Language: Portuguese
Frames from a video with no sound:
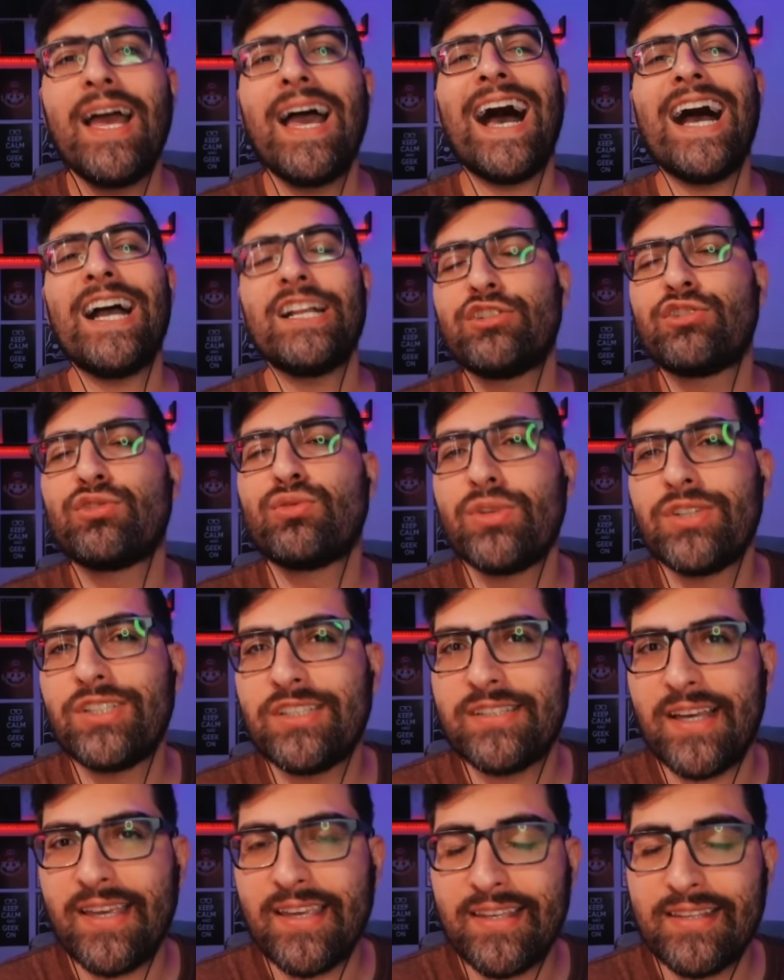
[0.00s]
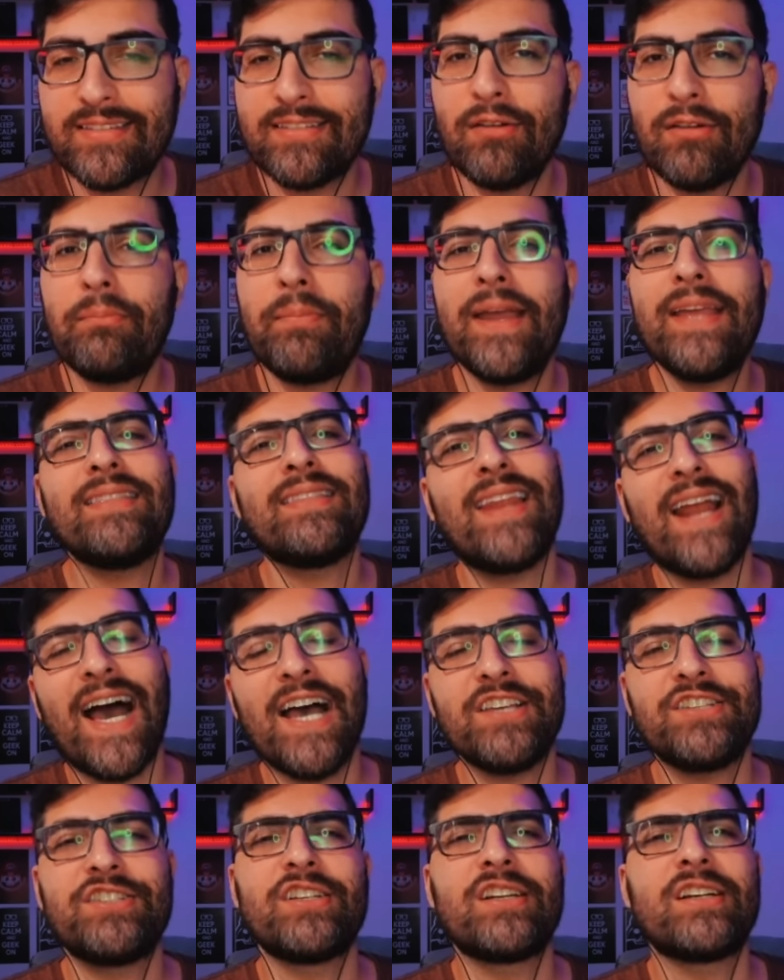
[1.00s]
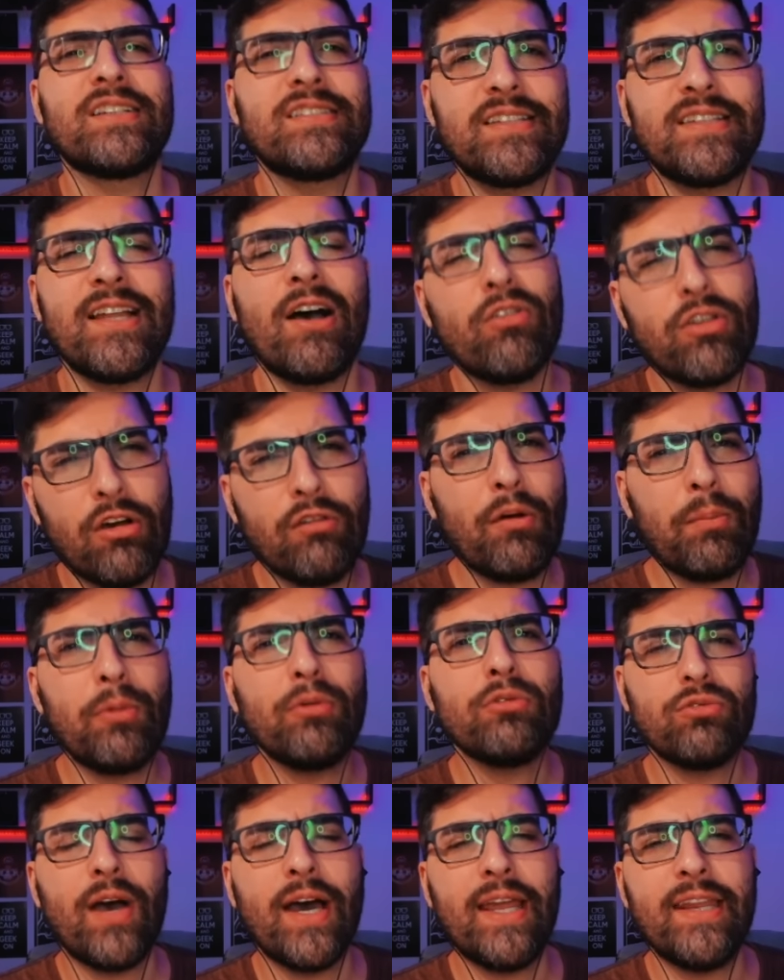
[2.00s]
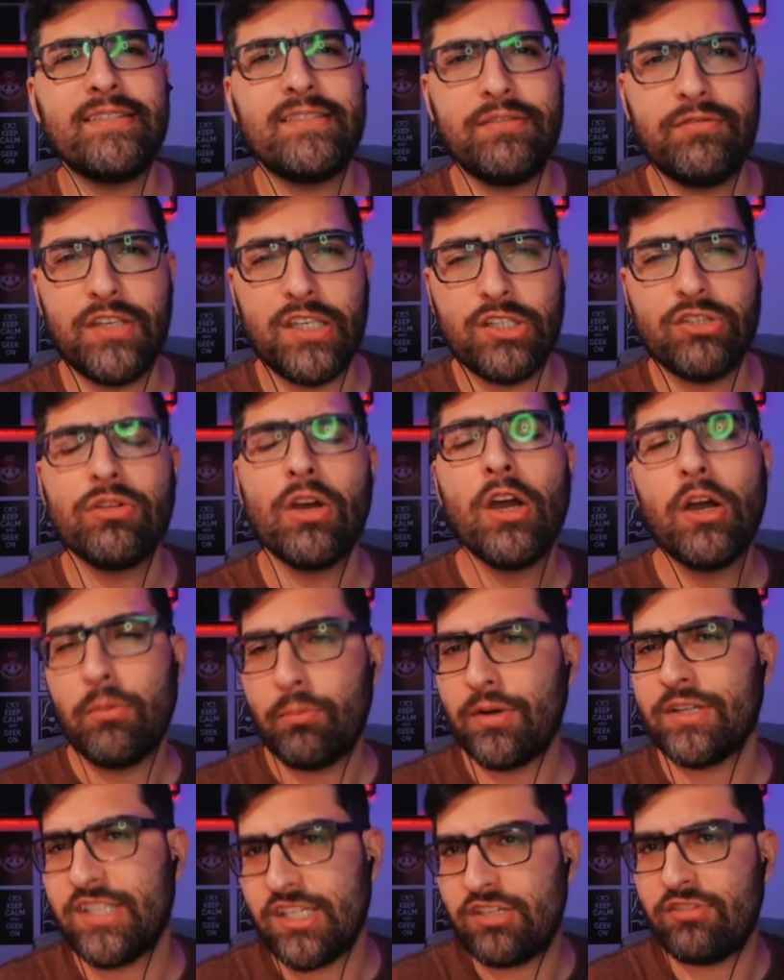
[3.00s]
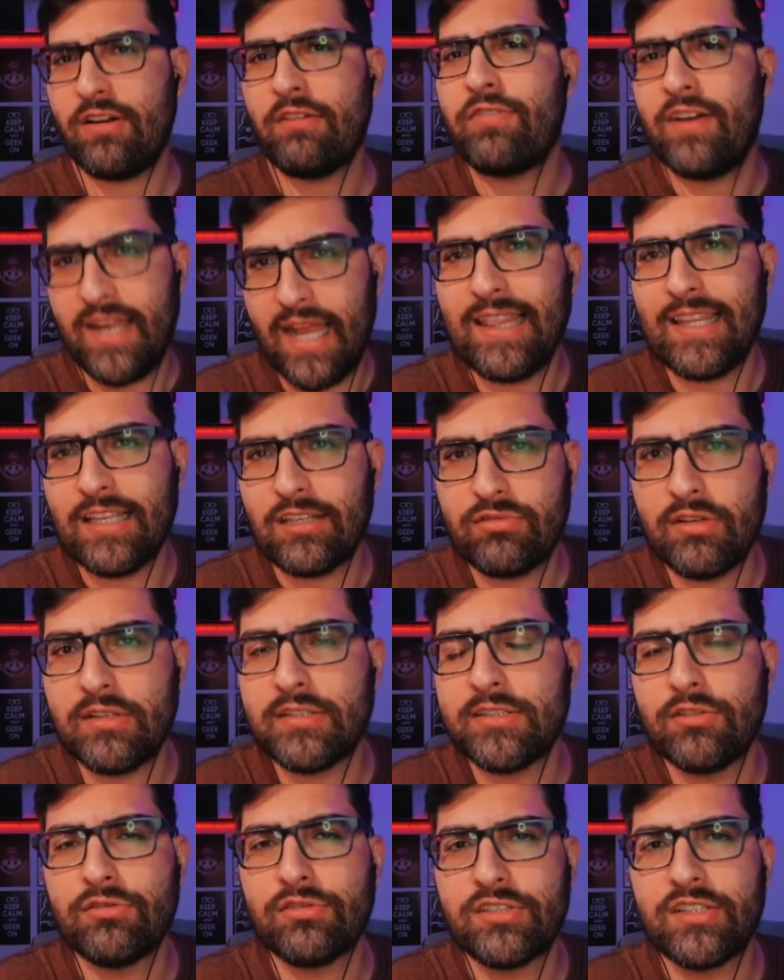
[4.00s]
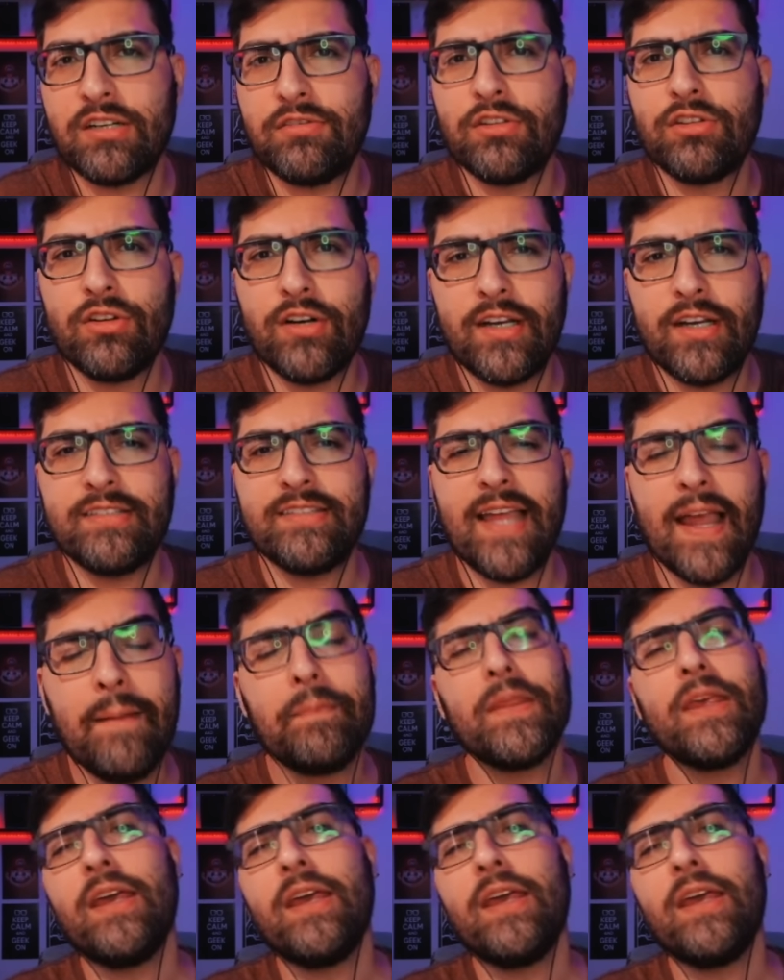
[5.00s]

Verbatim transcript: atitudes aí que são bem drásticas e tal, que eu vou pontuar nesse vídeo, pois a gente vai falar da situação dos servidores, né?